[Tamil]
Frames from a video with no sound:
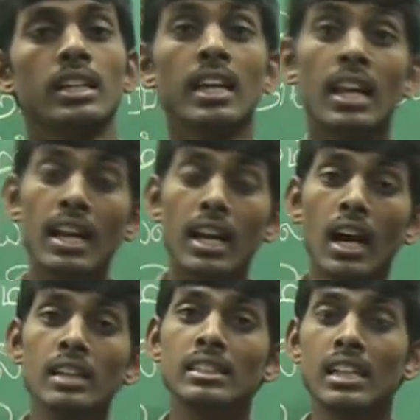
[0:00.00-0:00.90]
இல்லைன்னா
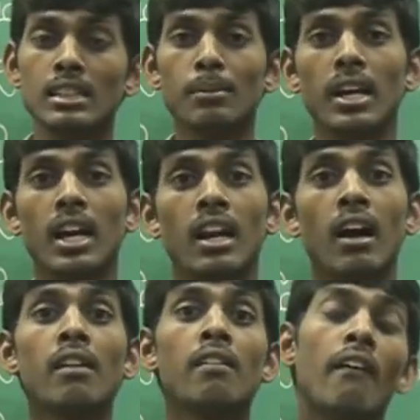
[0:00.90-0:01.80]
சில சமயங்கள்ல
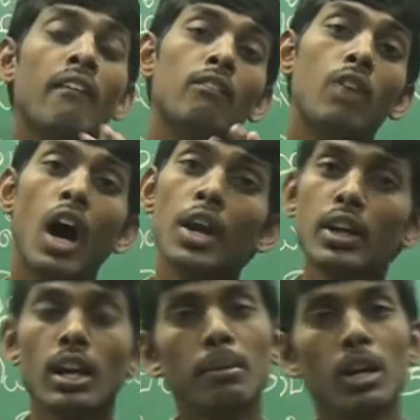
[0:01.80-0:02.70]
வாயு
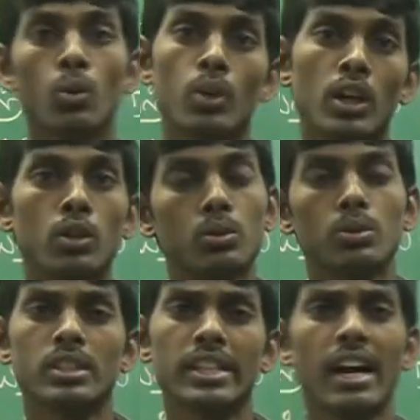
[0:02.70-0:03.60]
நிலைமையில கூட இருக்கும்
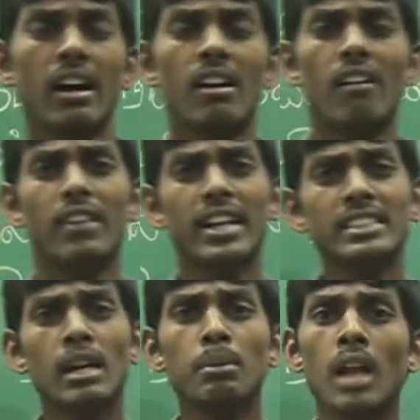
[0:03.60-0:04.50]
சரியா ஃபார்
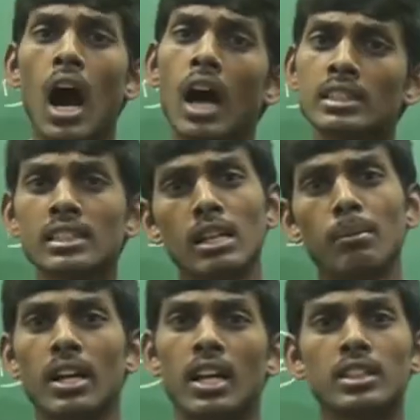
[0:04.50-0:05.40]
எக்ஸாம்பிள் ஆக்சிஜன் நம்ம
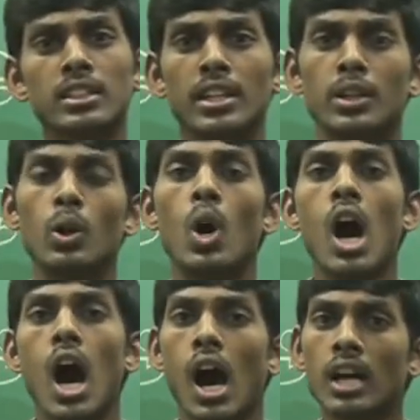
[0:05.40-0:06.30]
எல்லாத்துக்கும் தெரியும்
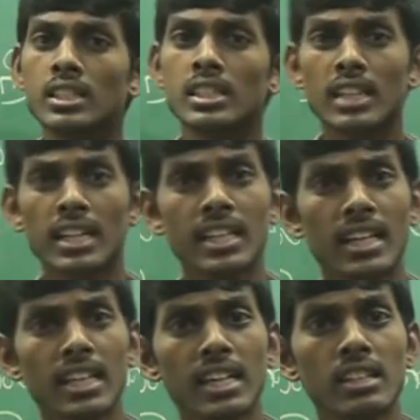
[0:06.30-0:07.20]
ஆக்சிஜன்கிறது
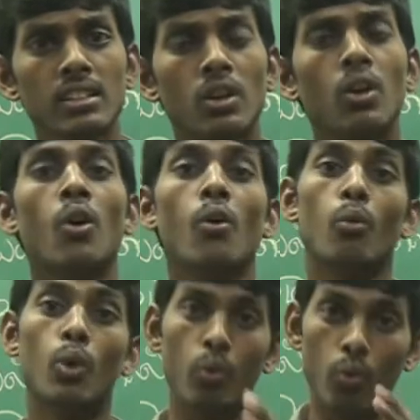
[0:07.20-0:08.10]
என்னது
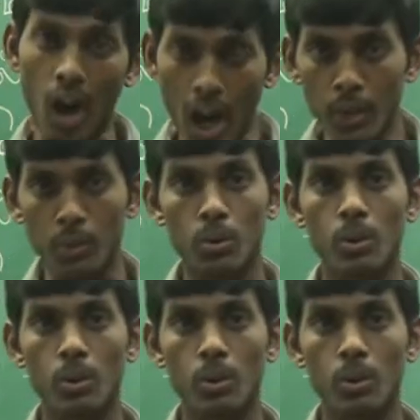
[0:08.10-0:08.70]
ஒரு வாயு